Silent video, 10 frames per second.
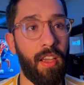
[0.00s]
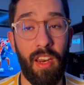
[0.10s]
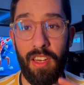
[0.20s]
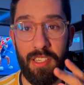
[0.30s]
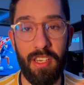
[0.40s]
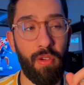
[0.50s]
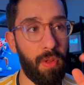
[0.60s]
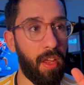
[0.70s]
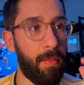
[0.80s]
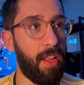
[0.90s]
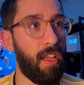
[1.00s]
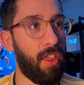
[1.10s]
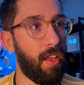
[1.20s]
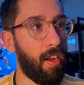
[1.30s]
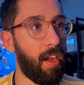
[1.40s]
كارني زيكو ضرب
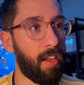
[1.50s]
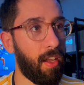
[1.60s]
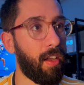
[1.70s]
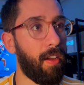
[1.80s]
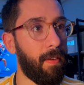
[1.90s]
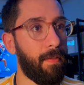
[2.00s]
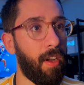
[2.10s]
ثلاثة الحقيقة